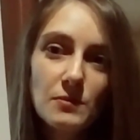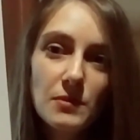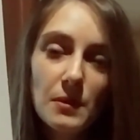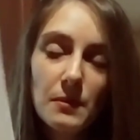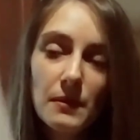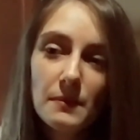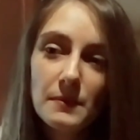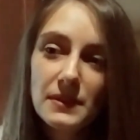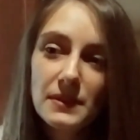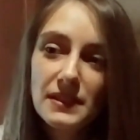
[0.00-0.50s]

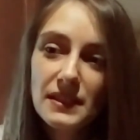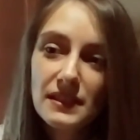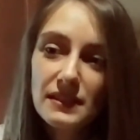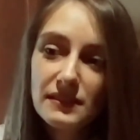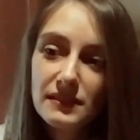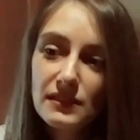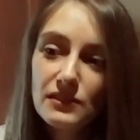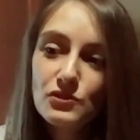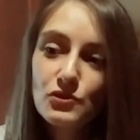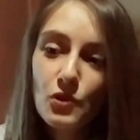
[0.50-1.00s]
Babamın
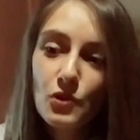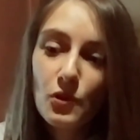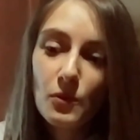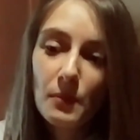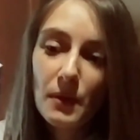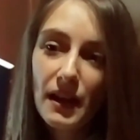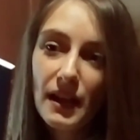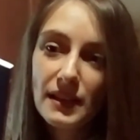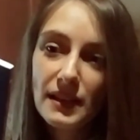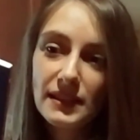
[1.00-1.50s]
yerinde çok
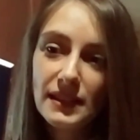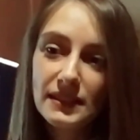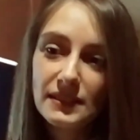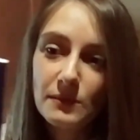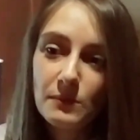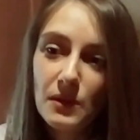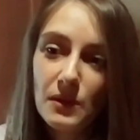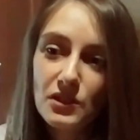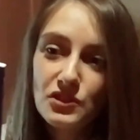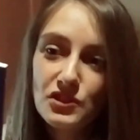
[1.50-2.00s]
merak
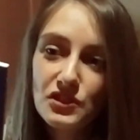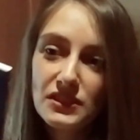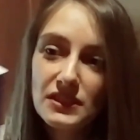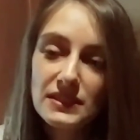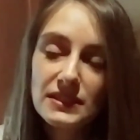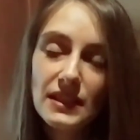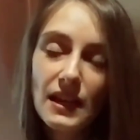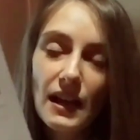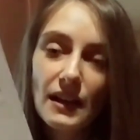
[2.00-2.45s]
ettim açıkçası.